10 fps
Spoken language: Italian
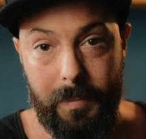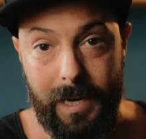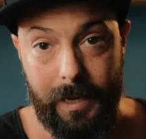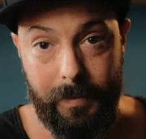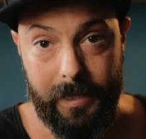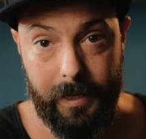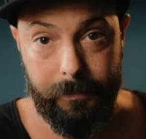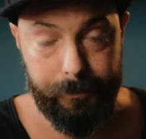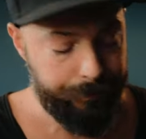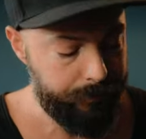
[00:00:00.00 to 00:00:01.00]
mm.
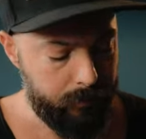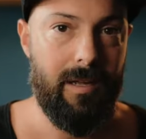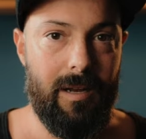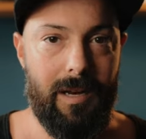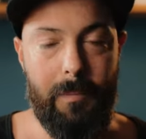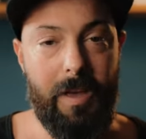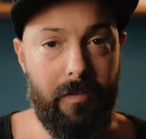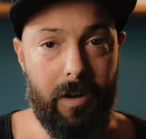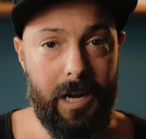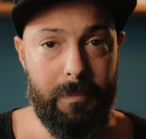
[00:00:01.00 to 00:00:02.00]
La mia
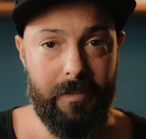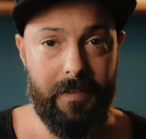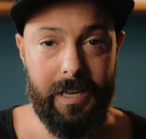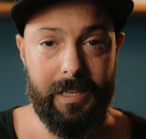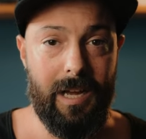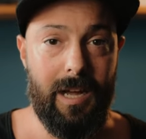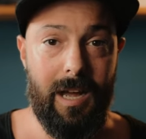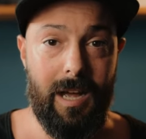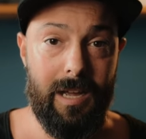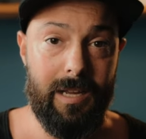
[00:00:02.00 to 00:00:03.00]
focale preferita
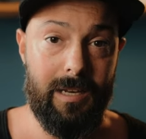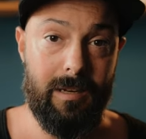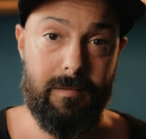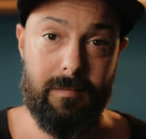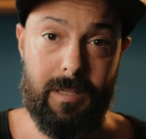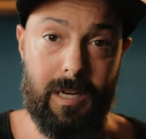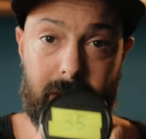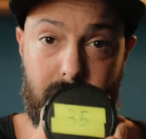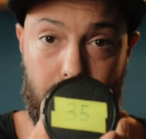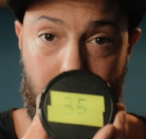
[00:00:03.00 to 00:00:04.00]
è il
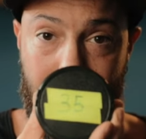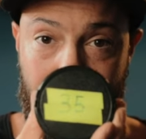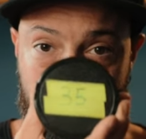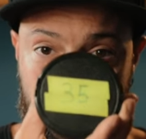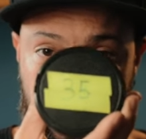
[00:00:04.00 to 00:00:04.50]
35 mm.